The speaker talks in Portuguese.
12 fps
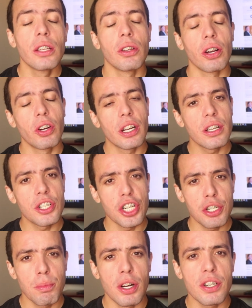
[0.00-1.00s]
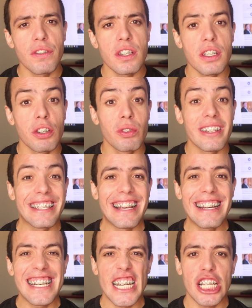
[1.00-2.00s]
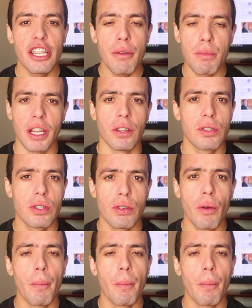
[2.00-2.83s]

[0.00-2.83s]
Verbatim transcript: então agora a gente pode fazer os agendamentos.